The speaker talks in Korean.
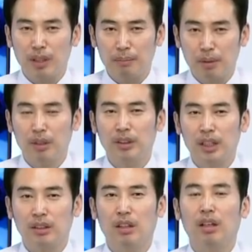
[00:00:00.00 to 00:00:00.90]
의
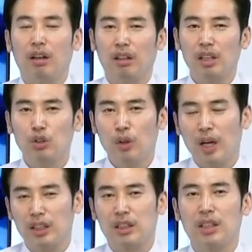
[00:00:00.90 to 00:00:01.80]
플러스에서 여객
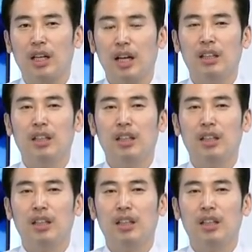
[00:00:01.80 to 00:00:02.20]
수요까지 증가를 하게